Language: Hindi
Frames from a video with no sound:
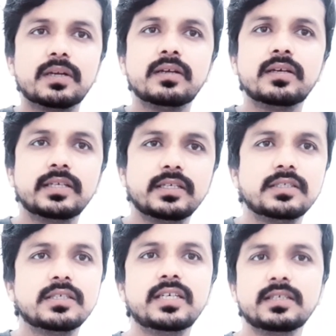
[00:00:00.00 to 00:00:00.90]
पर
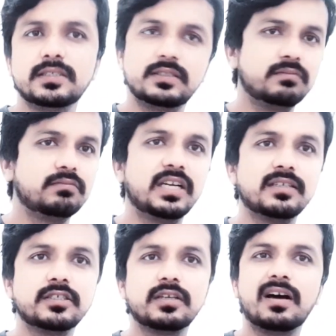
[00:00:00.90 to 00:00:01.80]
ईजिली दैट्स
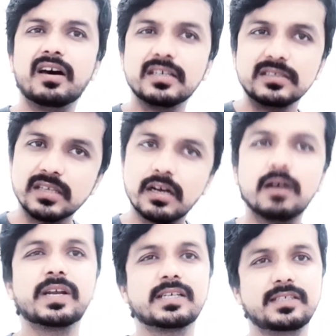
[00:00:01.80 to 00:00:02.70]
इट हर जगह
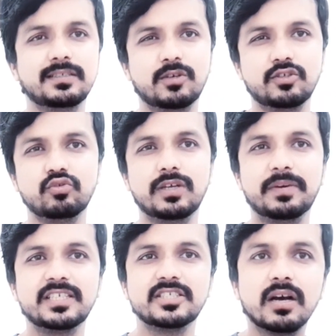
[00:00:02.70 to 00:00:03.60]
पर एक्सचेंज मौजूद है
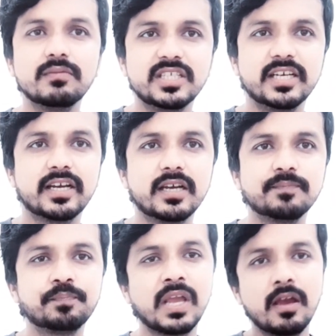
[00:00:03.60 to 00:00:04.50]
मैंने जहाँ भी देखा है
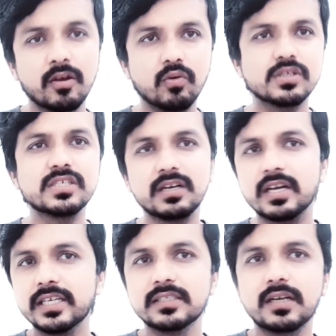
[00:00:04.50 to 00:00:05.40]
कौन सी जगह
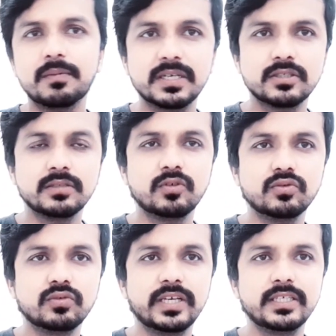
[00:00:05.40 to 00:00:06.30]
नहीं है जहाँ पर एक्सचेंज
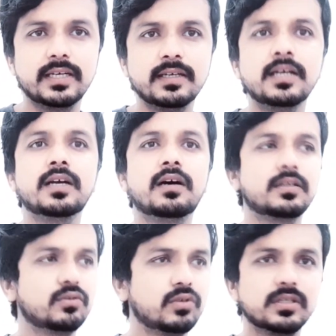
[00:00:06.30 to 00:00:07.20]
मौजूद नहीं है हाँ
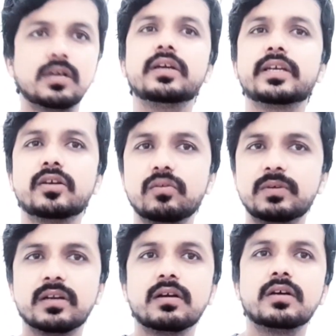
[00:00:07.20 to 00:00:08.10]
थोड़ा सा एक
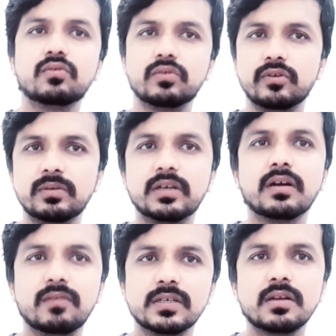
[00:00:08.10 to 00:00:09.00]
किलोमीटर का दो किलोमीटर का
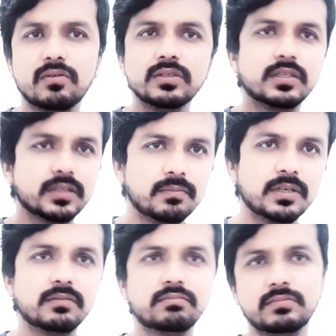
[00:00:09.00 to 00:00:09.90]
फासला हो जाता है
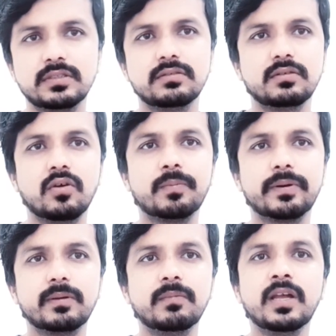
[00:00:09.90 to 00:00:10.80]
बट नो
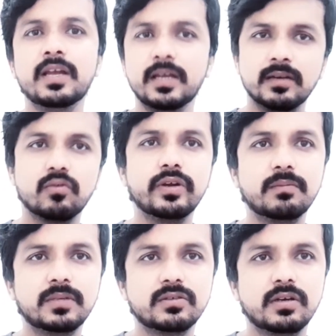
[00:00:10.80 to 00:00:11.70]
प्रॉब्लम कोई
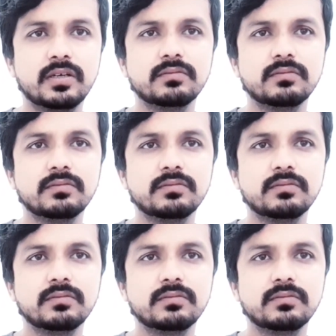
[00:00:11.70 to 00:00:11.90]
लंबा चौड़ा